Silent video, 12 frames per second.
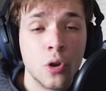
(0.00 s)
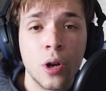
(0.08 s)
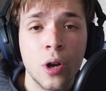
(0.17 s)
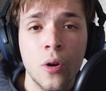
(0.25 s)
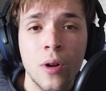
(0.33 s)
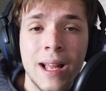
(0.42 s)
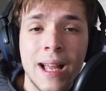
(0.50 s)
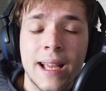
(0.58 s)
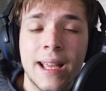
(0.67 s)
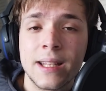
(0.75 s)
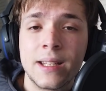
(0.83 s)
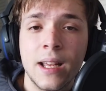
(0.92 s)
Yo creo
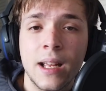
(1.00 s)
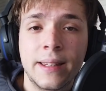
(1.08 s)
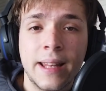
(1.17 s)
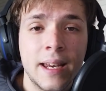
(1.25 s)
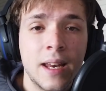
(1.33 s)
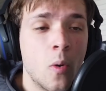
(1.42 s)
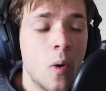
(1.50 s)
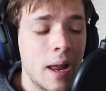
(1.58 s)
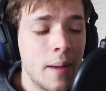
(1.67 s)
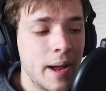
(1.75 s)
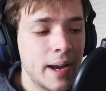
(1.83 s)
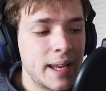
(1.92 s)
que si el técnico
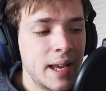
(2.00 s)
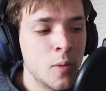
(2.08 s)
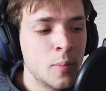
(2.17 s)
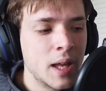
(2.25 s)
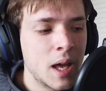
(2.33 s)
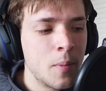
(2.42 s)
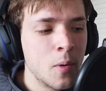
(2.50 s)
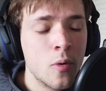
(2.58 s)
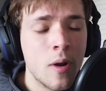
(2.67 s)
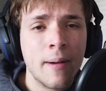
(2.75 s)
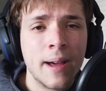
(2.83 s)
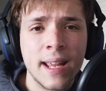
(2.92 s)
alemán quiere optar
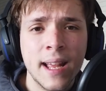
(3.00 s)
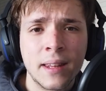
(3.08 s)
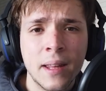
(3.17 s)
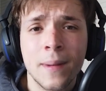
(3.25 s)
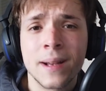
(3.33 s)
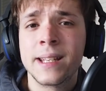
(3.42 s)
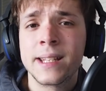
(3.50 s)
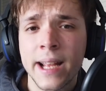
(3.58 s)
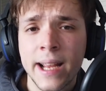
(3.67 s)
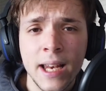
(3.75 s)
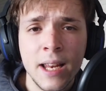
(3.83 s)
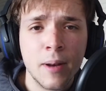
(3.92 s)
por una variante más
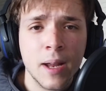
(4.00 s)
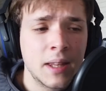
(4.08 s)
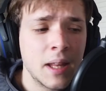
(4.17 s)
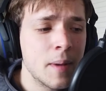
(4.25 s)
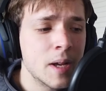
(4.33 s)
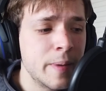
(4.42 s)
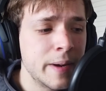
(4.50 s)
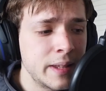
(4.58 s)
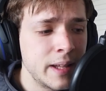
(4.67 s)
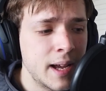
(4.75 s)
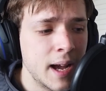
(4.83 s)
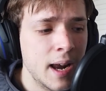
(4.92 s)
desequilibrante, más
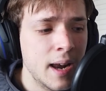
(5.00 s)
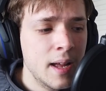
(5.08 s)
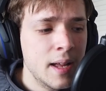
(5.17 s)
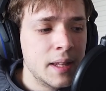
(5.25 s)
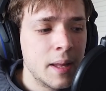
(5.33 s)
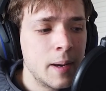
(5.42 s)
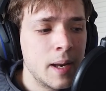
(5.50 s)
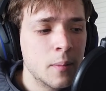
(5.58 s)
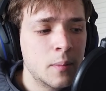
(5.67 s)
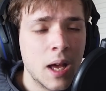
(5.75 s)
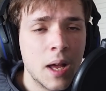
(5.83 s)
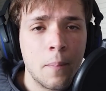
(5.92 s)
vertical,
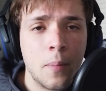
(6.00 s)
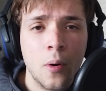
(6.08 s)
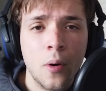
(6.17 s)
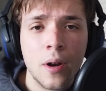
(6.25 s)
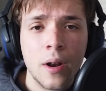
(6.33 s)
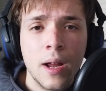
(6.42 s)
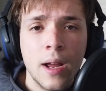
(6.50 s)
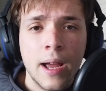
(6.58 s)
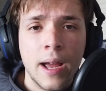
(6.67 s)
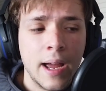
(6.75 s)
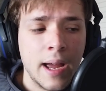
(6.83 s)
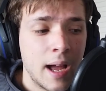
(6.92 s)
debería optar por
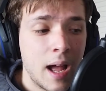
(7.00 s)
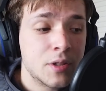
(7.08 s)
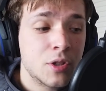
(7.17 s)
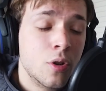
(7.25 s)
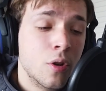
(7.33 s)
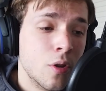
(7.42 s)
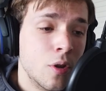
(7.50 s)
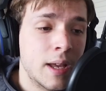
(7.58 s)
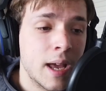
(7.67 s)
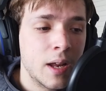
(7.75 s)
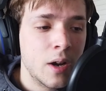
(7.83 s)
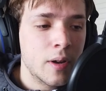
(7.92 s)
eh, Hudson Odoy, que